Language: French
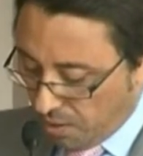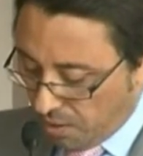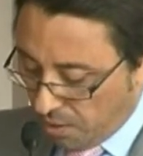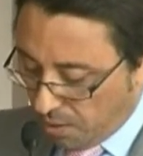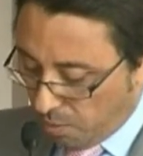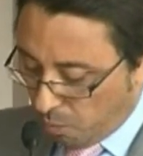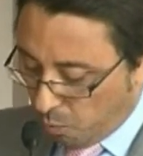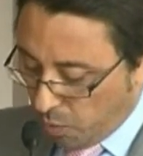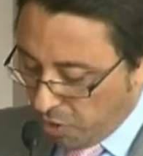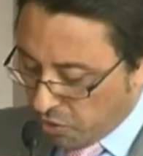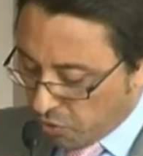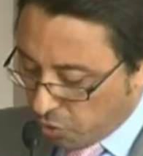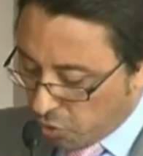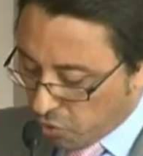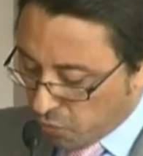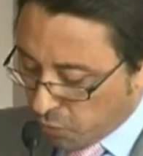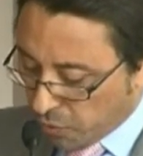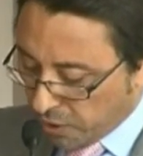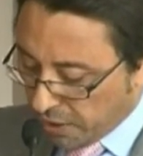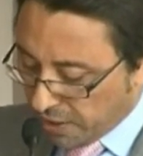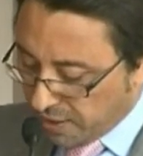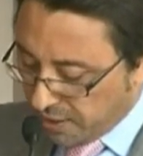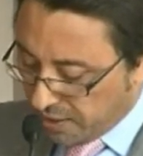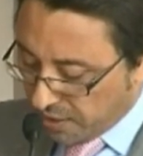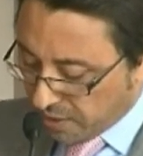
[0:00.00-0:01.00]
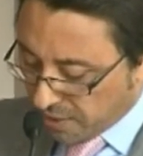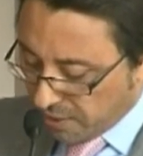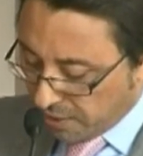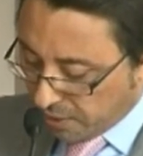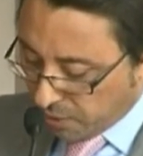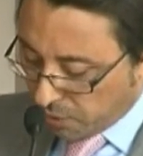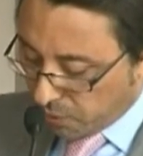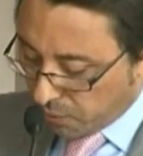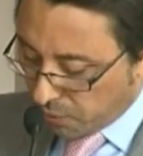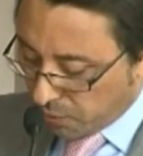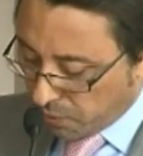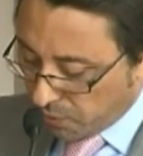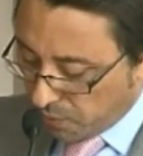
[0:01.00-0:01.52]
Moi, ce que je voudrais dire, c'est
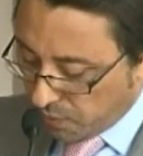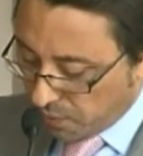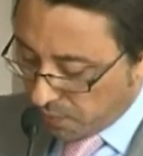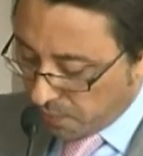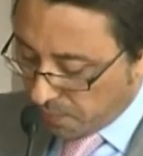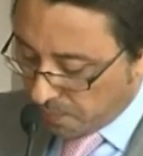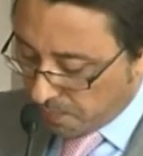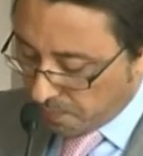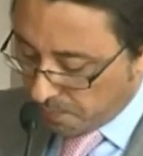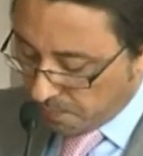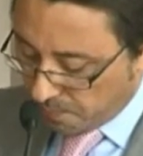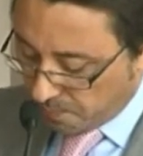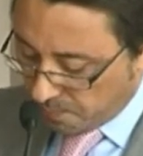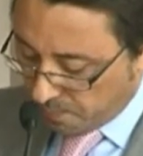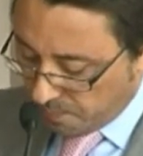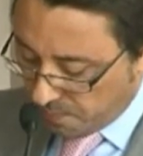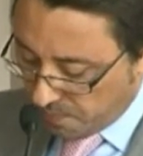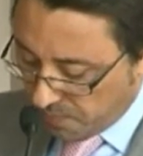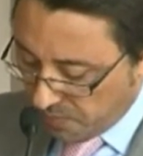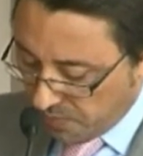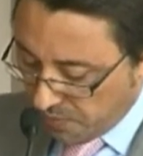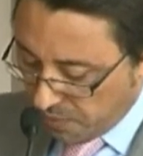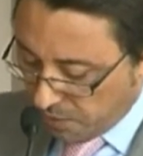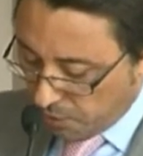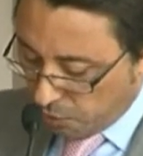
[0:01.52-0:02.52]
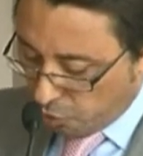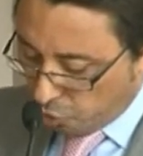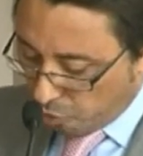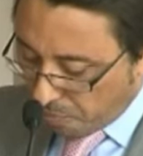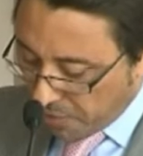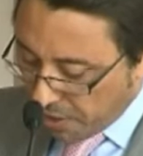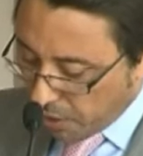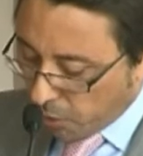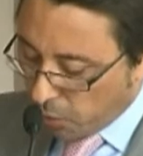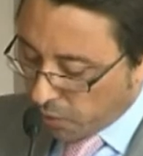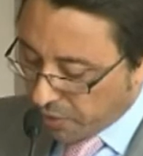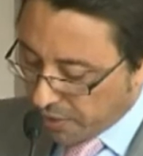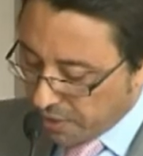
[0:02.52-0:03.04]
que le
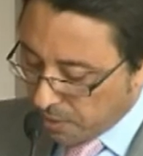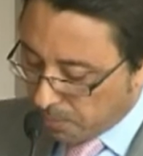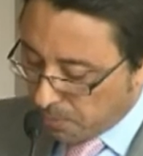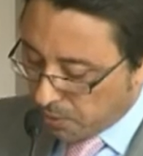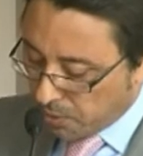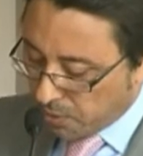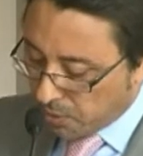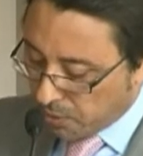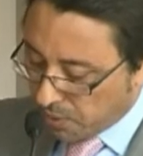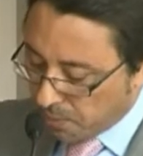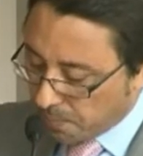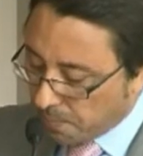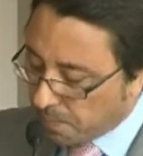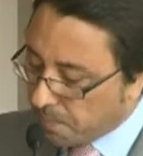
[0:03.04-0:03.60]
Maroc d'abord.